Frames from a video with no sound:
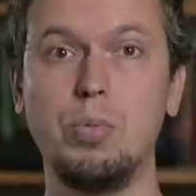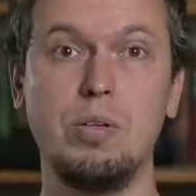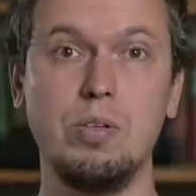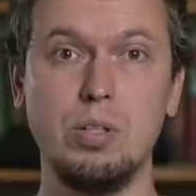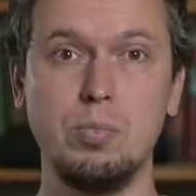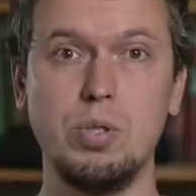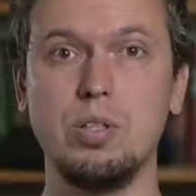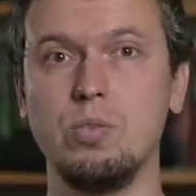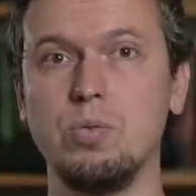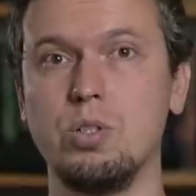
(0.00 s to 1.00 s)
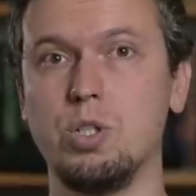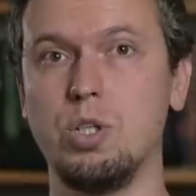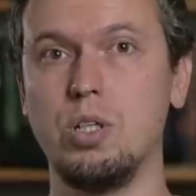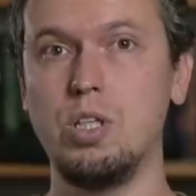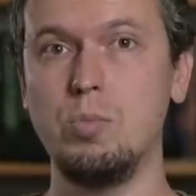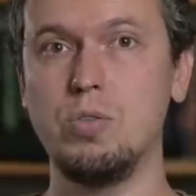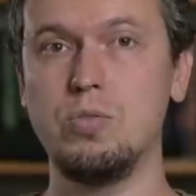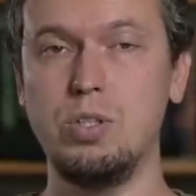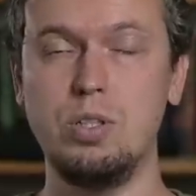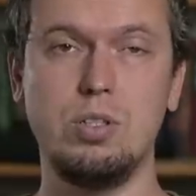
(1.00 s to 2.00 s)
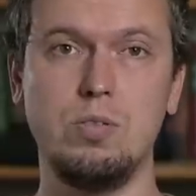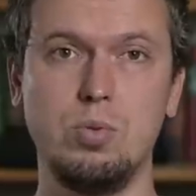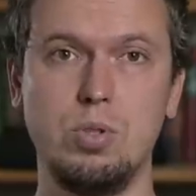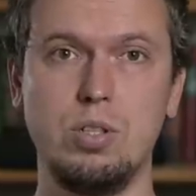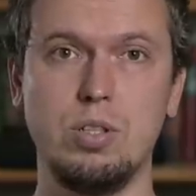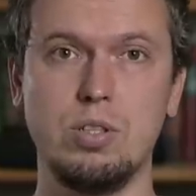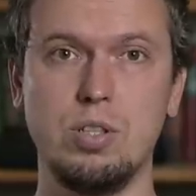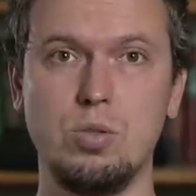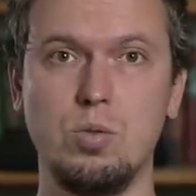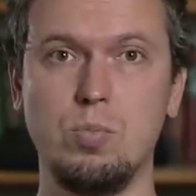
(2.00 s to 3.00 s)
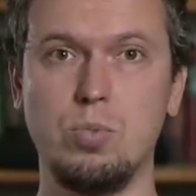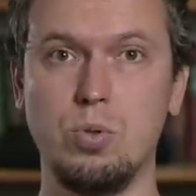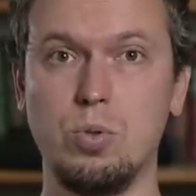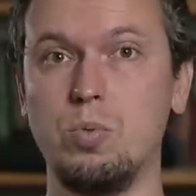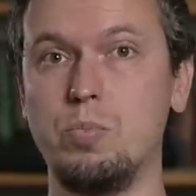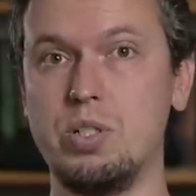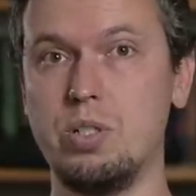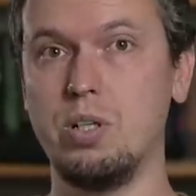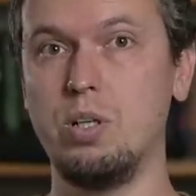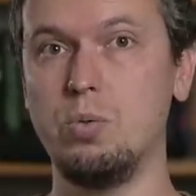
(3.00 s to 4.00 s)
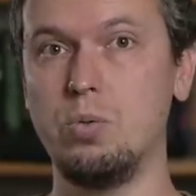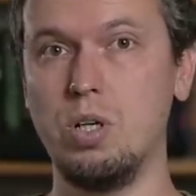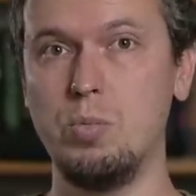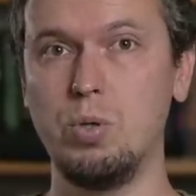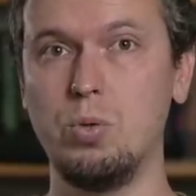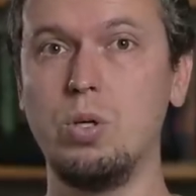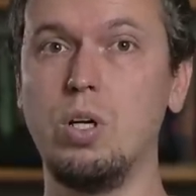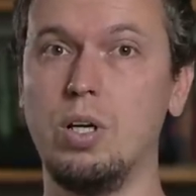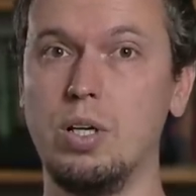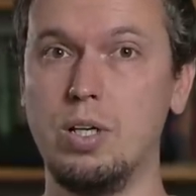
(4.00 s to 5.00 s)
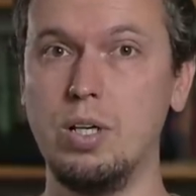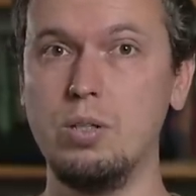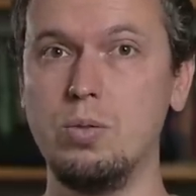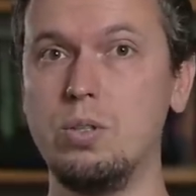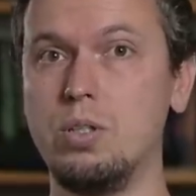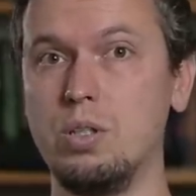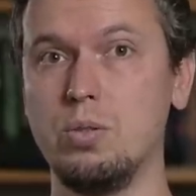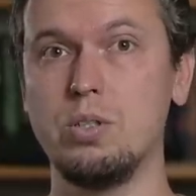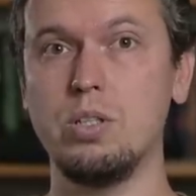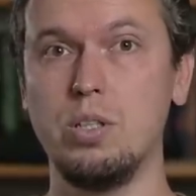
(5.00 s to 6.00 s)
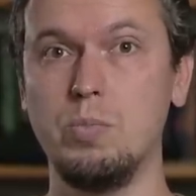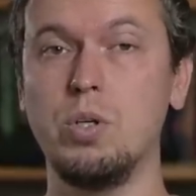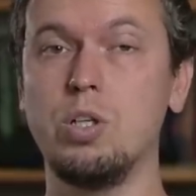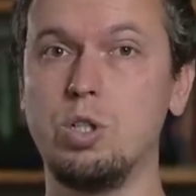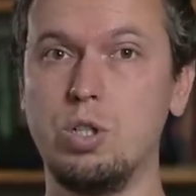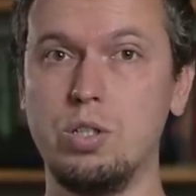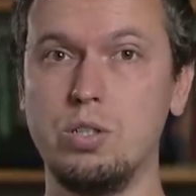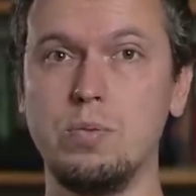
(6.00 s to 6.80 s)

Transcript: Привет, меня зовут Саша Акимов, и сегодня я расскажу вам про беззеркальную камеру Canon EOS M6.